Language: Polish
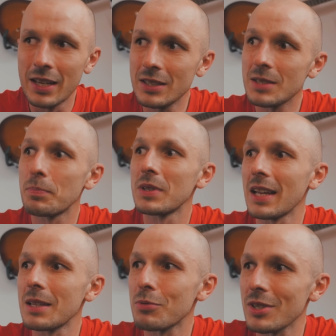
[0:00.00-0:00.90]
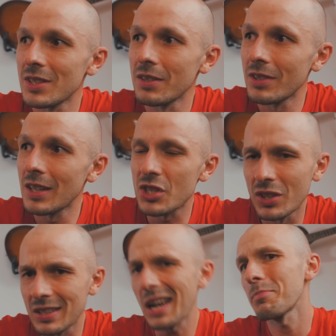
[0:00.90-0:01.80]
I spytany przez Davida,
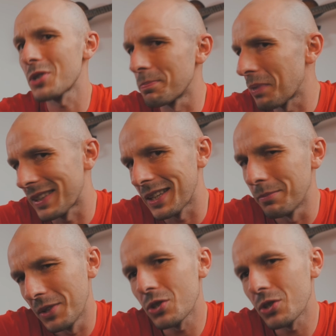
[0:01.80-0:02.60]
czy tam przypadkiem